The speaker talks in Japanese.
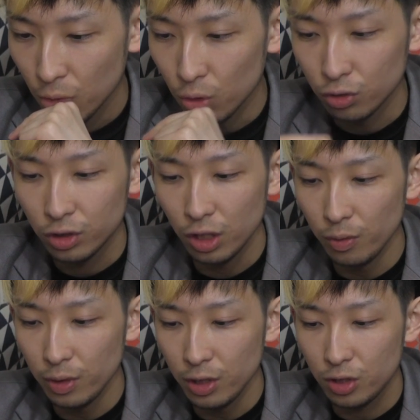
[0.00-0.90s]
この
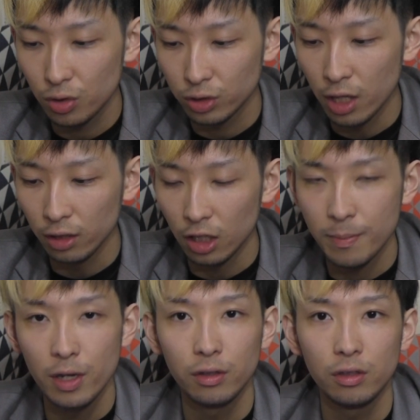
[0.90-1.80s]
スキルフィニッシュを3回
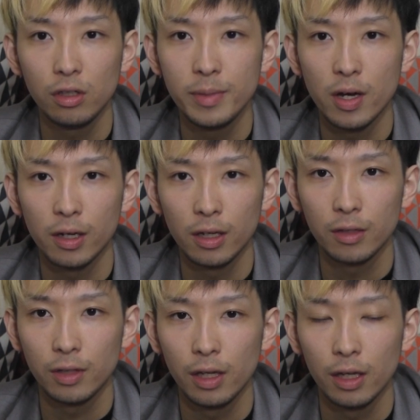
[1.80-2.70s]
決めるっていうのは意味わから
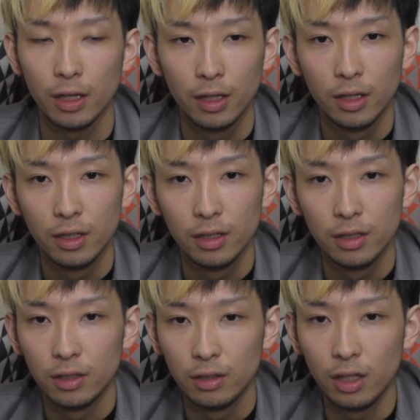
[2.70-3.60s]
なくて、
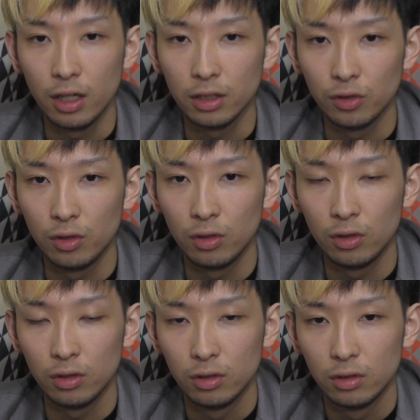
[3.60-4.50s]
なんかその、